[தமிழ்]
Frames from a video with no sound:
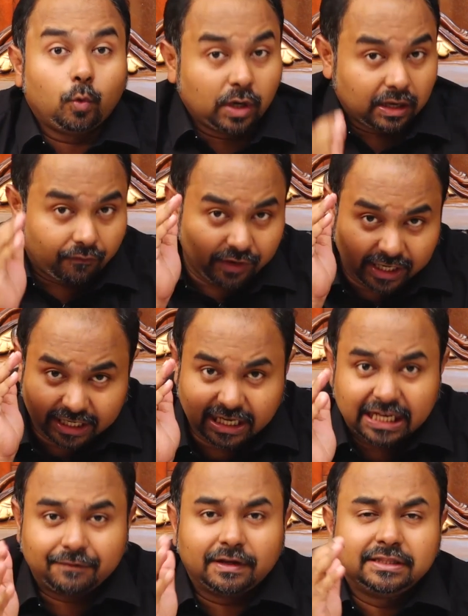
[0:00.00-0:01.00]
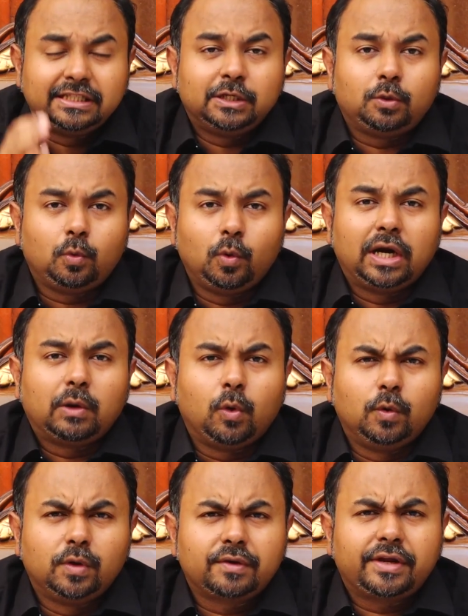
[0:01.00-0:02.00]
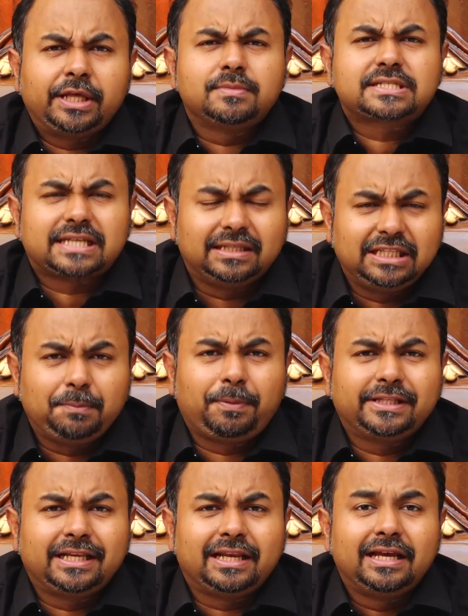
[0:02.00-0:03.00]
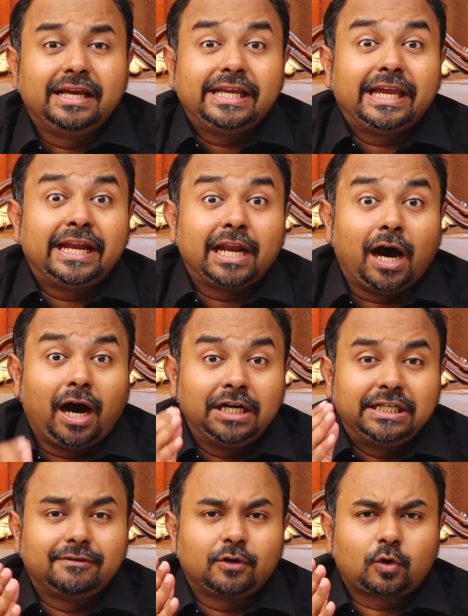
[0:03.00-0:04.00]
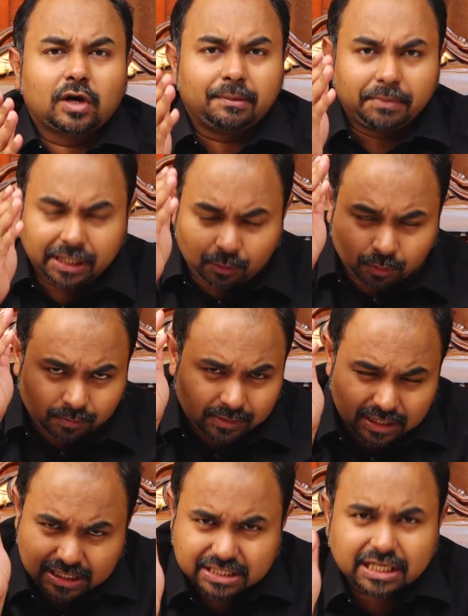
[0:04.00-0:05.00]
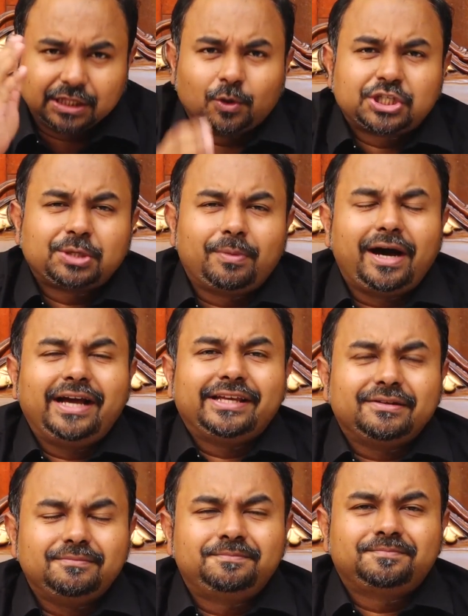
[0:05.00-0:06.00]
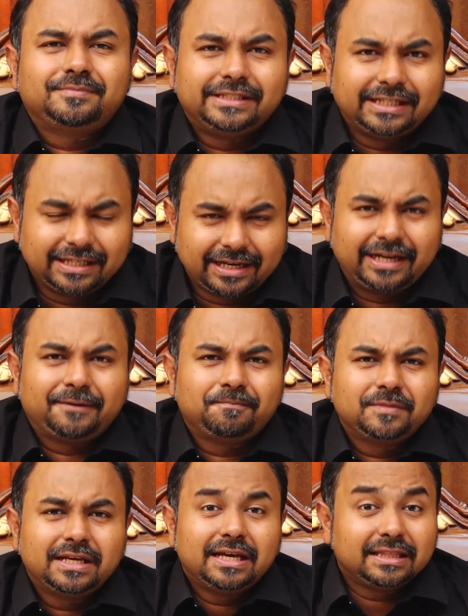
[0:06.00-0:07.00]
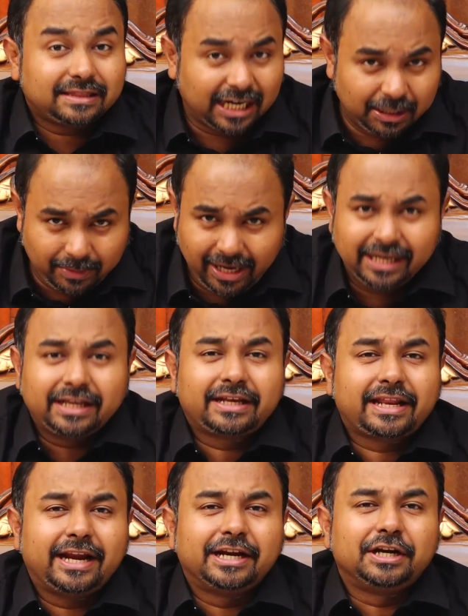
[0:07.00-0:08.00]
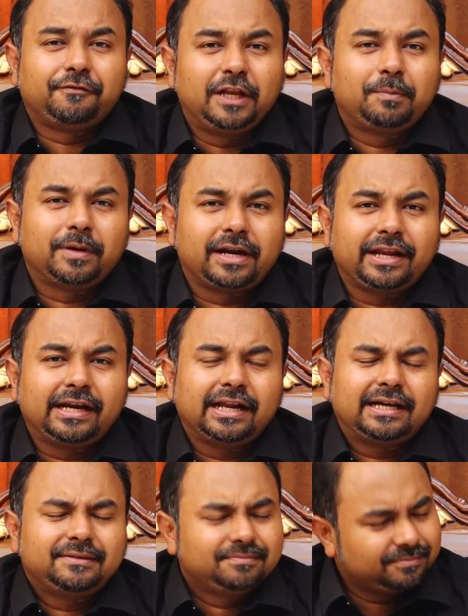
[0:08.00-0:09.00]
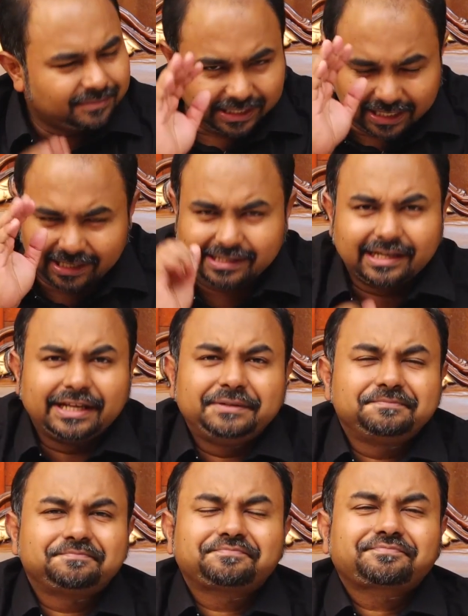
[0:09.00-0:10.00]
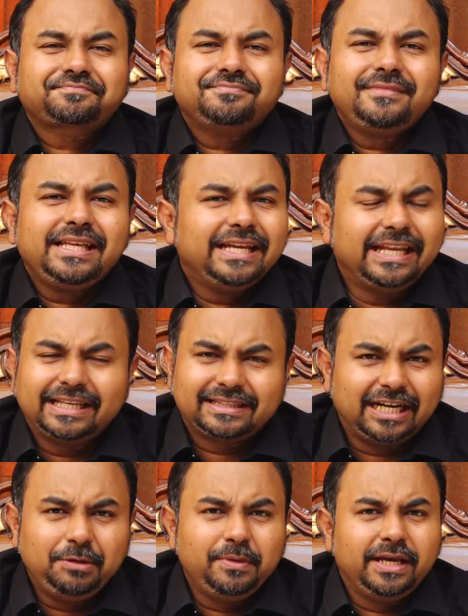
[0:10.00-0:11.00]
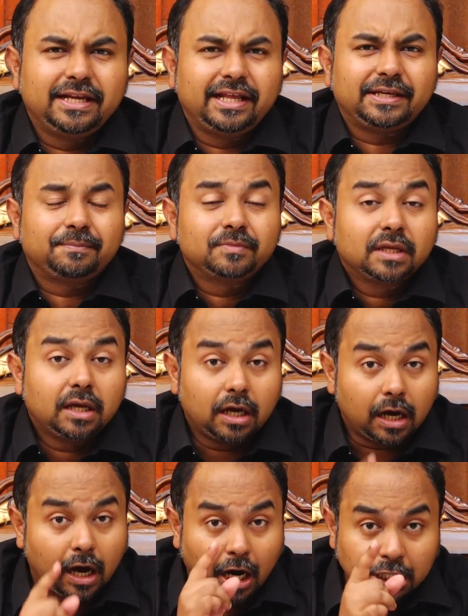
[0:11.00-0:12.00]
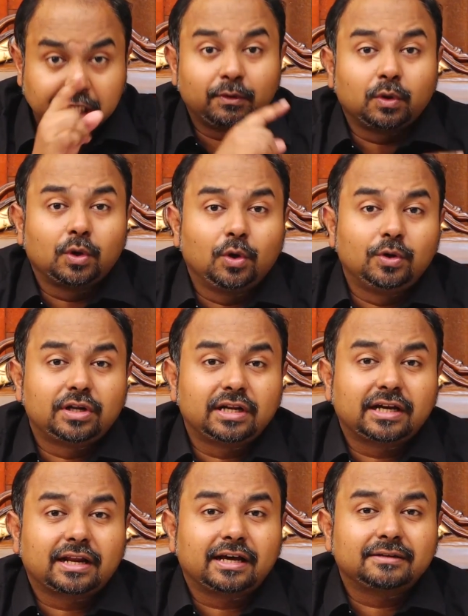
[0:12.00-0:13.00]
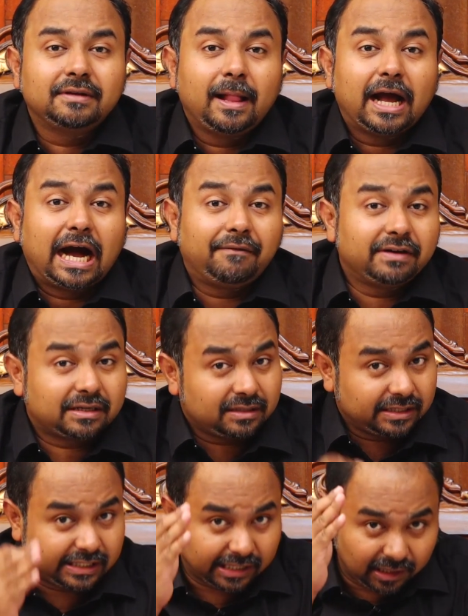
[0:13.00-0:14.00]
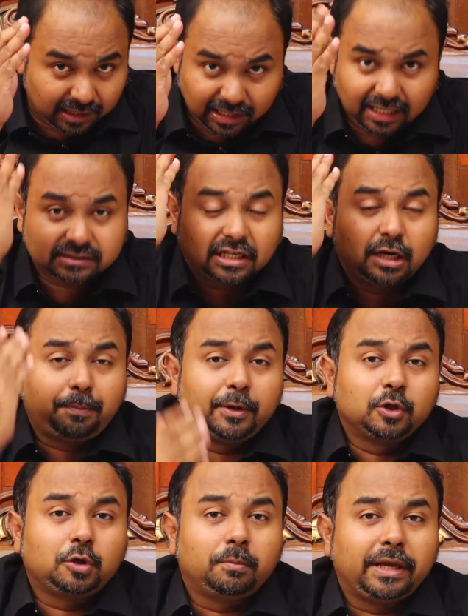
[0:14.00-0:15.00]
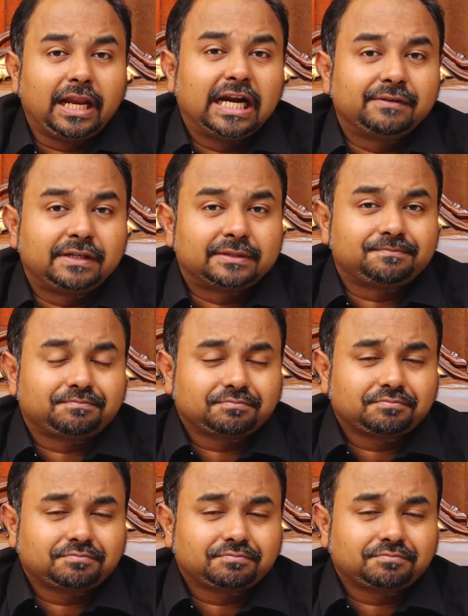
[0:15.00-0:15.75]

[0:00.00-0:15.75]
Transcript: உங்கள் வீடுகளில் வந்து உங்கள் ஒவ்வொருவரையும் சந்திப்பதில் என் ஆண்டவருக்கு நான் மிகவும் சந்தோஷமாய் இருக்கிறேன் தனிமையாக இருக்கிறேன் என்று ஃபீல் பண்ணுறீங்களா இல்லை இல்லை நீங்கள் தனிமையாக இல்லை ஆண்டவர் உங்களோடு இருக்கிறார் அவர் எல்லா தகப்பனுக்கும் மேலானவர்